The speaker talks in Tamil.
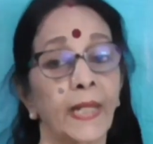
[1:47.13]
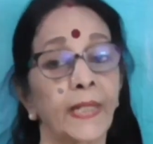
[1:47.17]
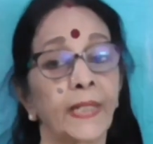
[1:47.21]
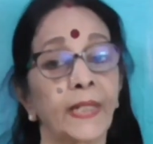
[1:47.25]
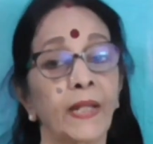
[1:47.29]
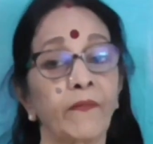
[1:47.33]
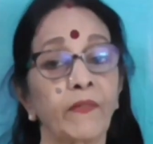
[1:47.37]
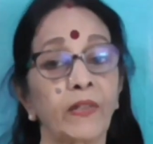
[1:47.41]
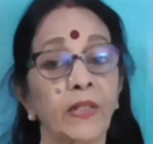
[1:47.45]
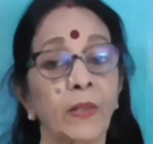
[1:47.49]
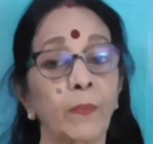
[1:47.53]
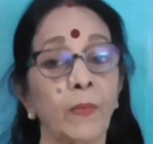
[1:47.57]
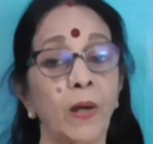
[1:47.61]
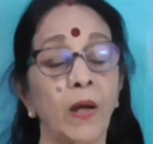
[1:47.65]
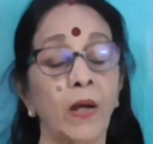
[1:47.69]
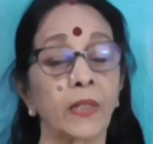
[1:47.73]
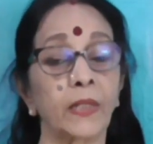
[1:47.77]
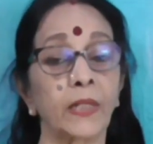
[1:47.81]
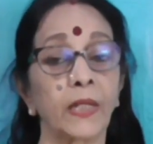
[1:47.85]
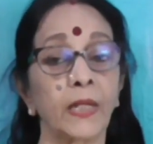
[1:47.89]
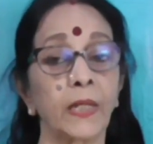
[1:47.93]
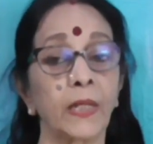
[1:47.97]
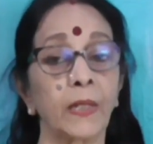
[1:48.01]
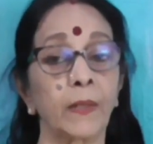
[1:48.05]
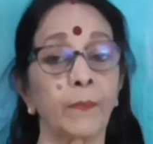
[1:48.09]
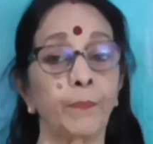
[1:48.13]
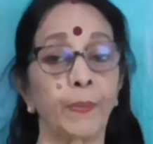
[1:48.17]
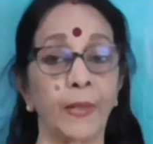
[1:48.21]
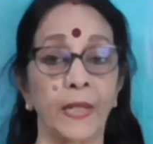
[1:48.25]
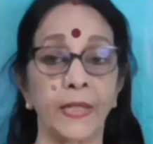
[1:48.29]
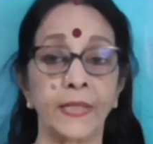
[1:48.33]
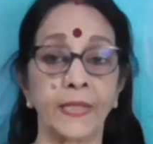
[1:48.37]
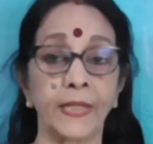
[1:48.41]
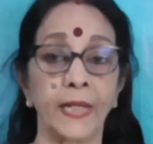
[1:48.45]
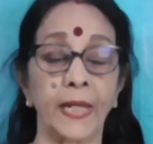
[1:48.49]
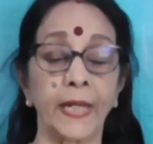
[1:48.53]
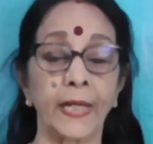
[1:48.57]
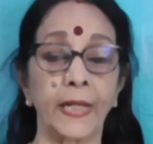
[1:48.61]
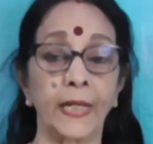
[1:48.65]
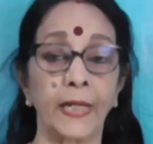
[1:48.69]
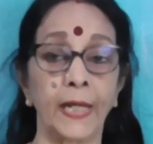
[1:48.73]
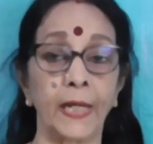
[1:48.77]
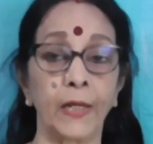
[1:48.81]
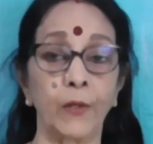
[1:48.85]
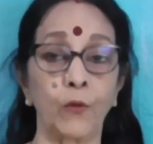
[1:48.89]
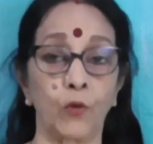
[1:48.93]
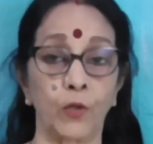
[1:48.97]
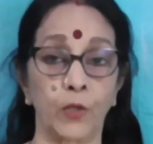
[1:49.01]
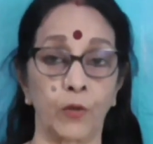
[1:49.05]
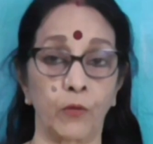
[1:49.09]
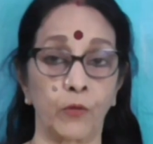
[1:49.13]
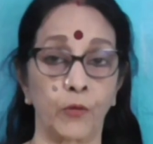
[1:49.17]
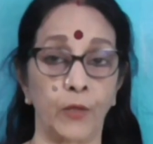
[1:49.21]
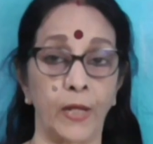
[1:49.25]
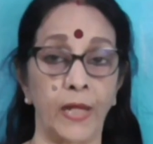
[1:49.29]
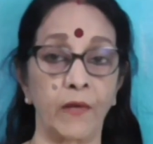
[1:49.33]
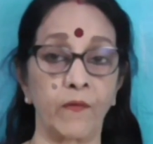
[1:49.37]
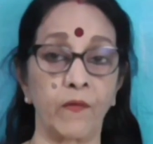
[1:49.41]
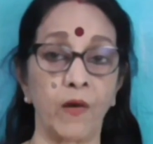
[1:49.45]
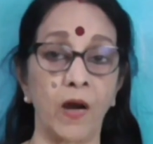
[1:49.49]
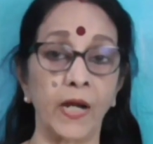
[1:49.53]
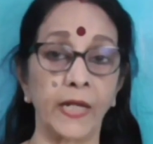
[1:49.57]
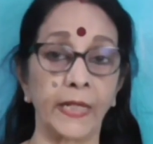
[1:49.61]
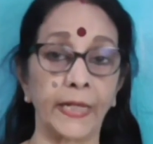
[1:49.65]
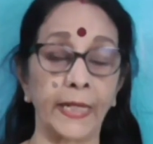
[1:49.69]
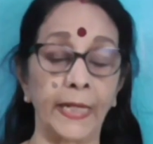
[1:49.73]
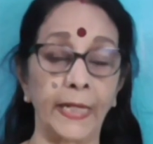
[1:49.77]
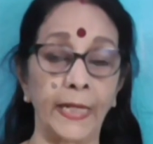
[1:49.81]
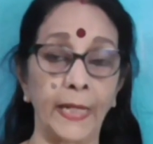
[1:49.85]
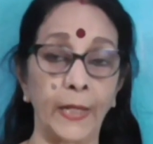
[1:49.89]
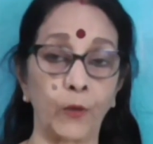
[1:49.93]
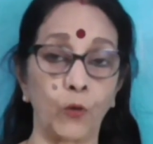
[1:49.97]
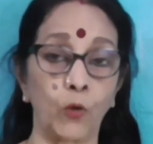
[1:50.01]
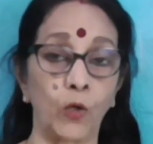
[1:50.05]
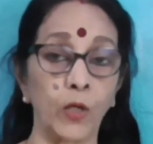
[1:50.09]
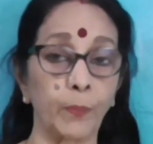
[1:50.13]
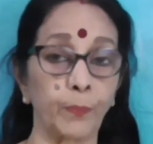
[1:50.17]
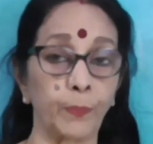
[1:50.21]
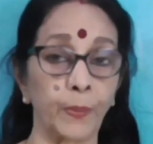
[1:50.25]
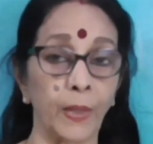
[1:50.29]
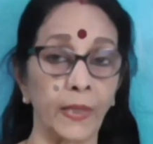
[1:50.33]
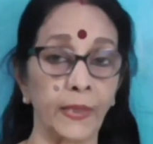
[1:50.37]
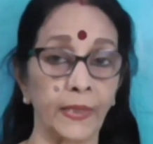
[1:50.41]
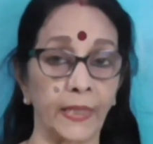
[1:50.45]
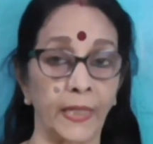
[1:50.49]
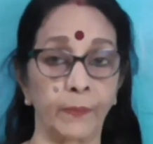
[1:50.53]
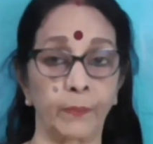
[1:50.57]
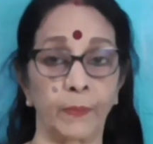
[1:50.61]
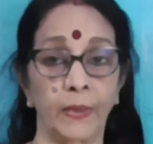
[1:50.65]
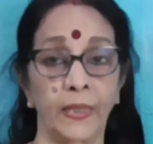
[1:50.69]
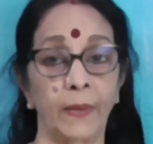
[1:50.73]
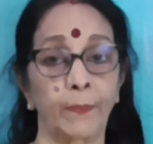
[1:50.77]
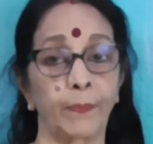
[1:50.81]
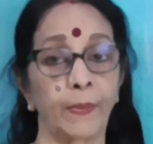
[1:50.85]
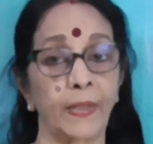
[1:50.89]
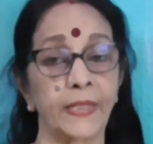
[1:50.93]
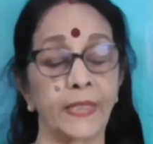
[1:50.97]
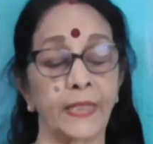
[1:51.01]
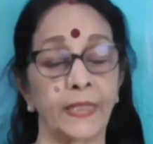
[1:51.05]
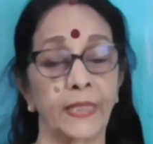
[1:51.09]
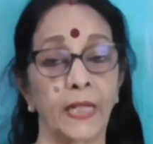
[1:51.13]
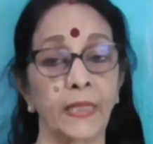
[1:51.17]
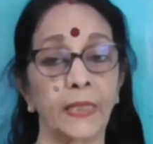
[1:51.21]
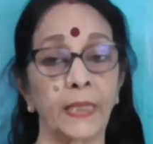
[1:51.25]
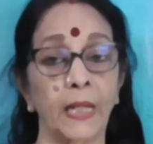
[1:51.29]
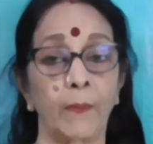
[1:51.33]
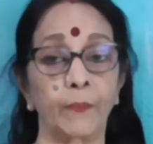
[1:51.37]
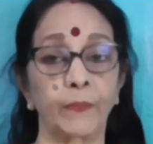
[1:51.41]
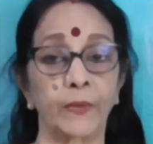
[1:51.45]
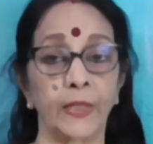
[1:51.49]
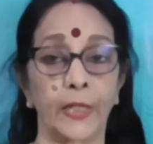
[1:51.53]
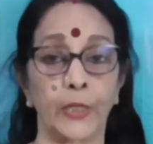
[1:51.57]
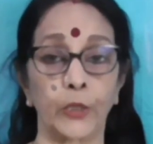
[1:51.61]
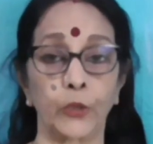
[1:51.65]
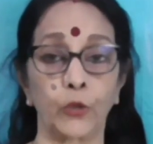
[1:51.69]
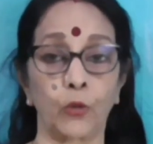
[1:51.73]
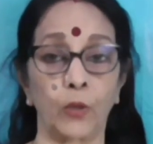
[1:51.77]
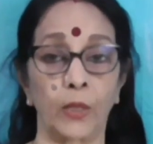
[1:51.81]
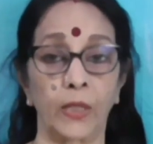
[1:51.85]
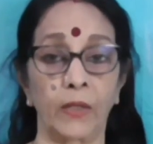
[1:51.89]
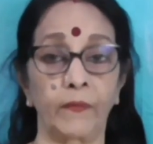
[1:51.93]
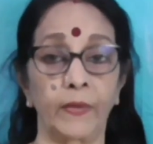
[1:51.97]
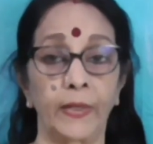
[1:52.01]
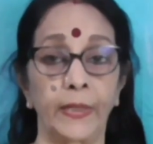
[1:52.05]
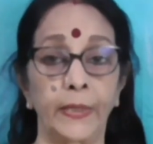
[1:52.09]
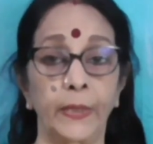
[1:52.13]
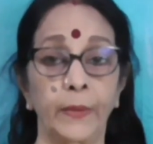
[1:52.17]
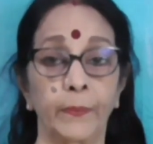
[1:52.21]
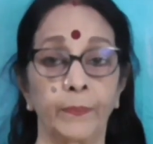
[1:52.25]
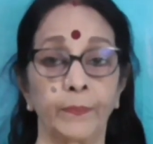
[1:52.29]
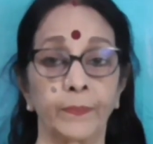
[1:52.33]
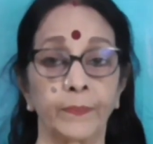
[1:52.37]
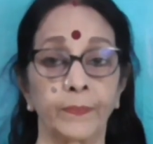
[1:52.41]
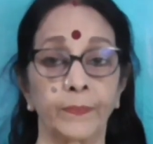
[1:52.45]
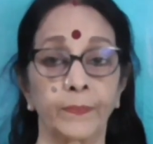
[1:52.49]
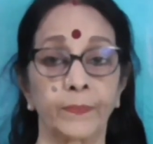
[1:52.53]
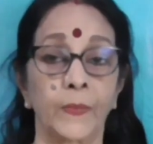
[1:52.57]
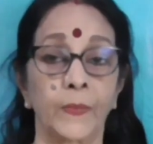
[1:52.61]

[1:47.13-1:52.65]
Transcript: என்ன விதமான பிரச்சனைகளை ஒருவருடைய வாழ்க்கையிலே கொடுப்பான் என்பதை பற்றி தான் நாம் தெரிந்து கொள்ள வேண்டும்